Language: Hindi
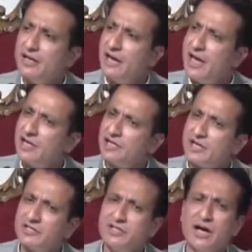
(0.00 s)
कि एक
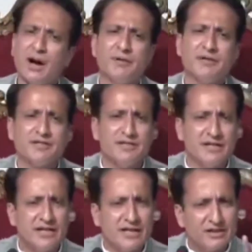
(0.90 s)
शख्स की आपने
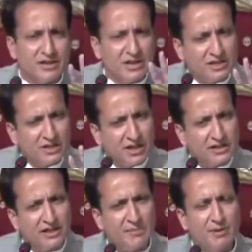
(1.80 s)
जिंदगी के तीन
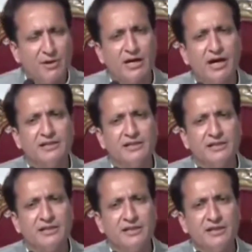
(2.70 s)
साल जेल में लगा
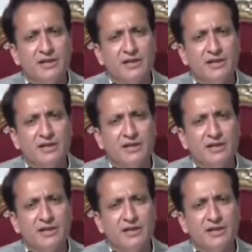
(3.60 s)
दिए